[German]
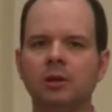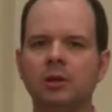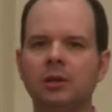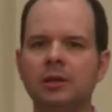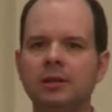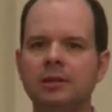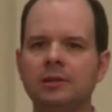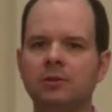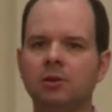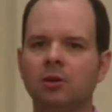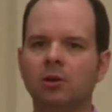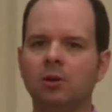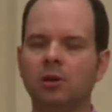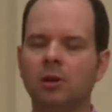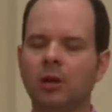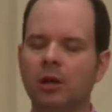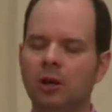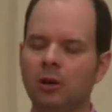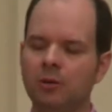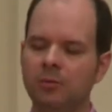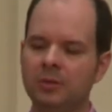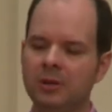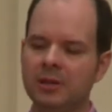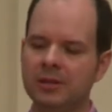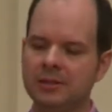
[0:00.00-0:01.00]
ich doch
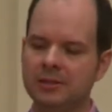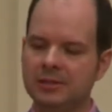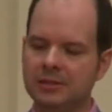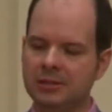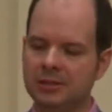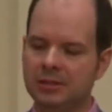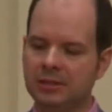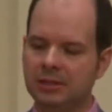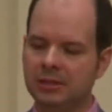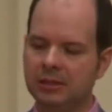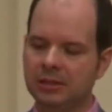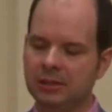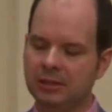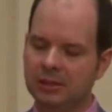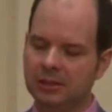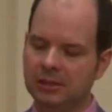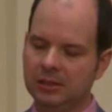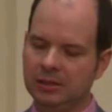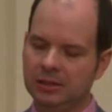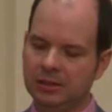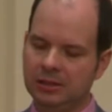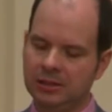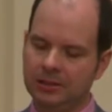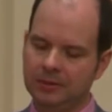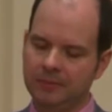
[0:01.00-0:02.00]
glaube, dass die,
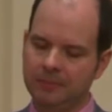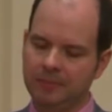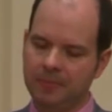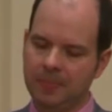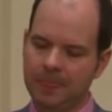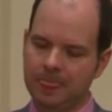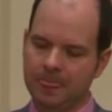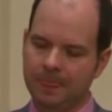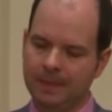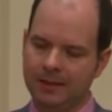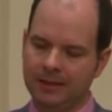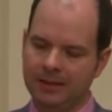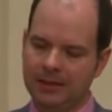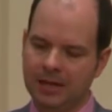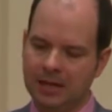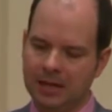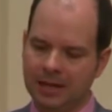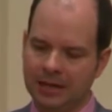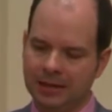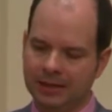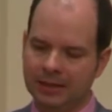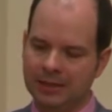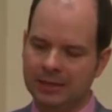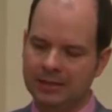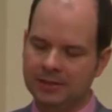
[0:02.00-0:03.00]
ähm, die
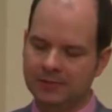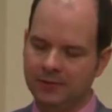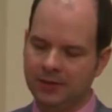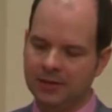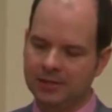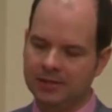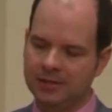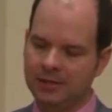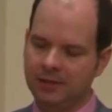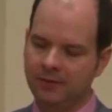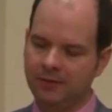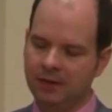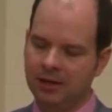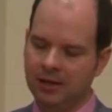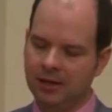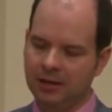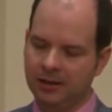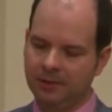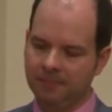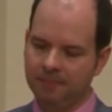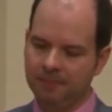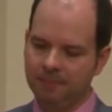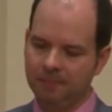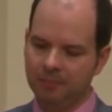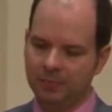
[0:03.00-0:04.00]
Herangehensweise, die wir
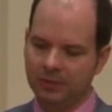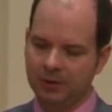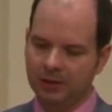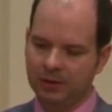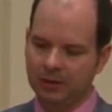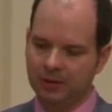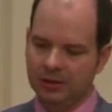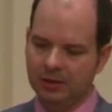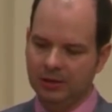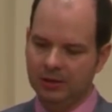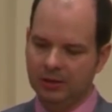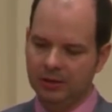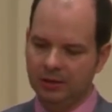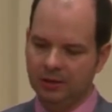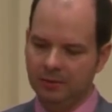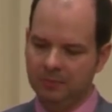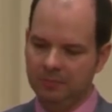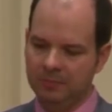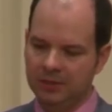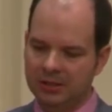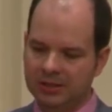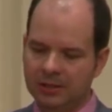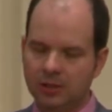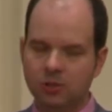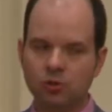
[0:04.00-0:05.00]
haben
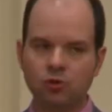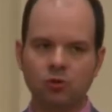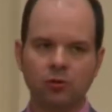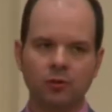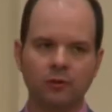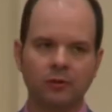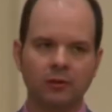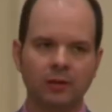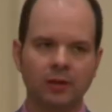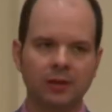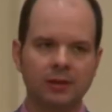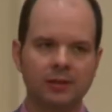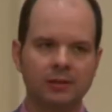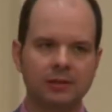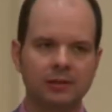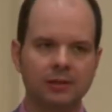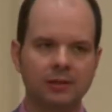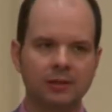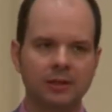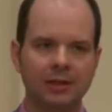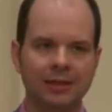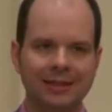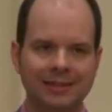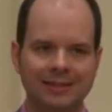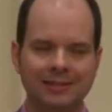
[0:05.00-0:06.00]
mit den
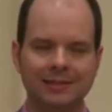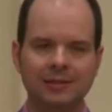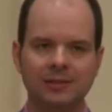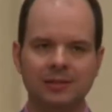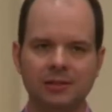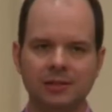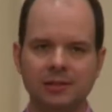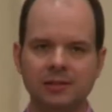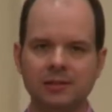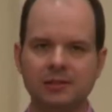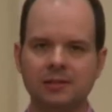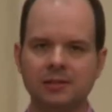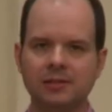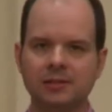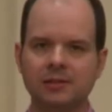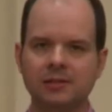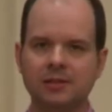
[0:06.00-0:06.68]
Schutzrechten, richtig ist.